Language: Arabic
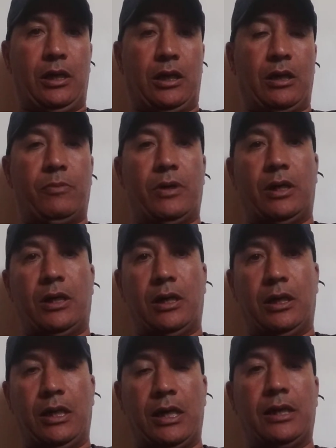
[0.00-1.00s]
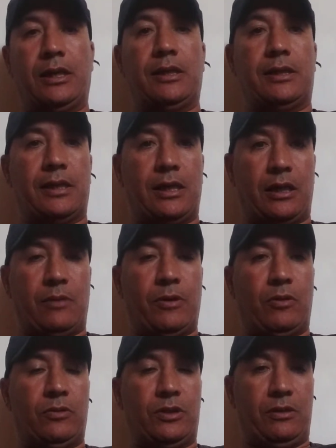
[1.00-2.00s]
كما لا ننسى كما
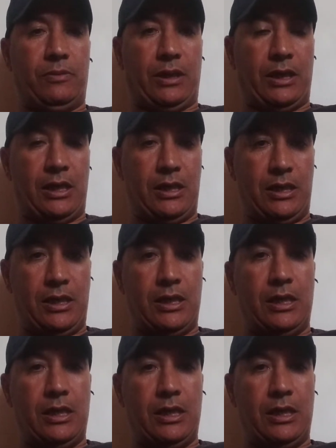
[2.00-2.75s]
قلت سابقا